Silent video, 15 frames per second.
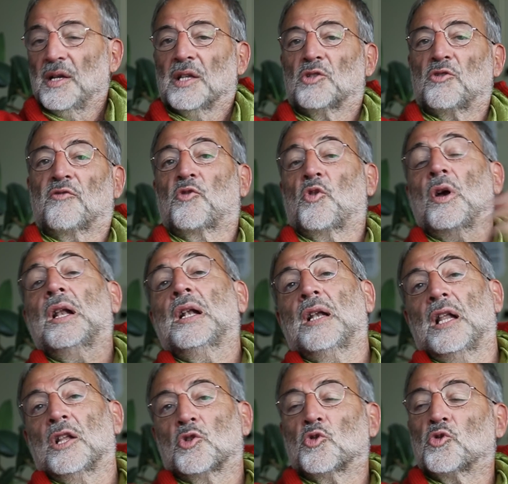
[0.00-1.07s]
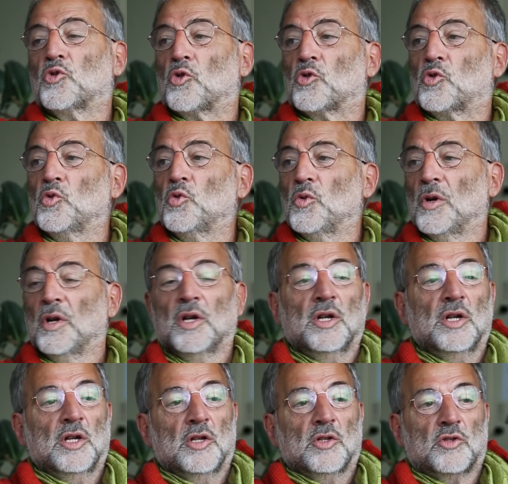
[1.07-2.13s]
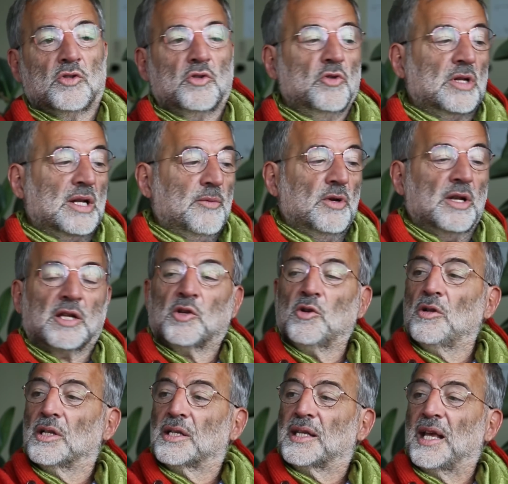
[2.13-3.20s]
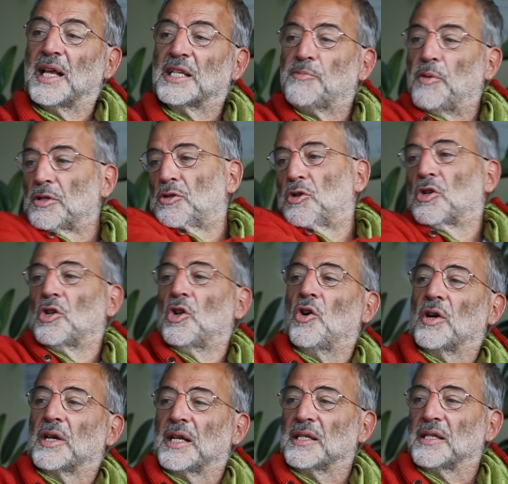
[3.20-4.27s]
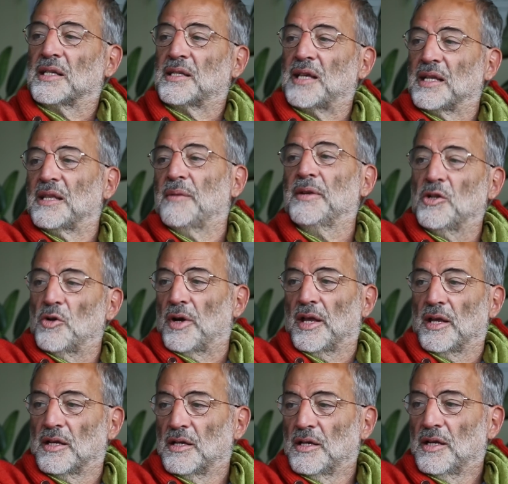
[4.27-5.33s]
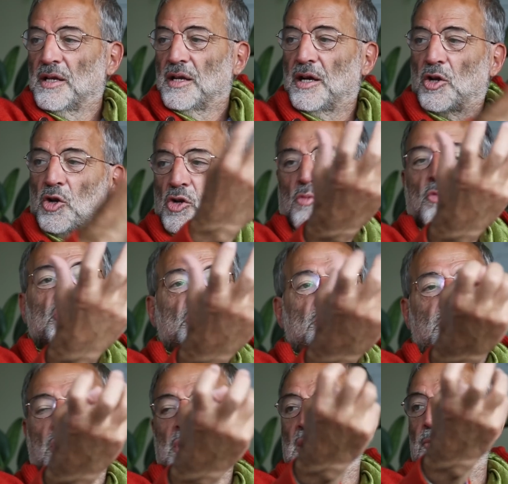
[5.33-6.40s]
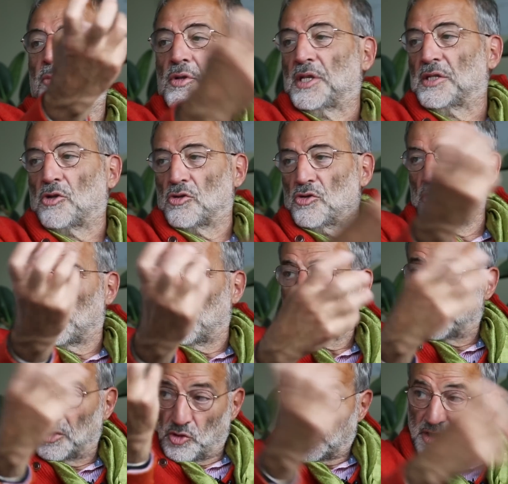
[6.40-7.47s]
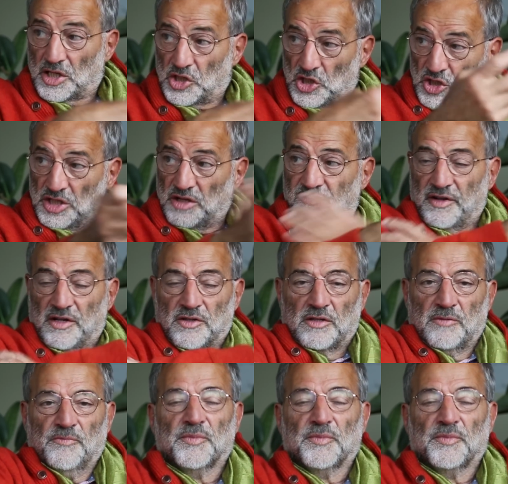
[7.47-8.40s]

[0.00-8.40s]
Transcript: Sauf qu'elles, elles jouent surtout sur la molécule qui exporte le chlore, qu'elles essayent d'améliorer. Mmh. Alors que moi, je bloque l'importateur de chlore. C'est deux stratégies différentes.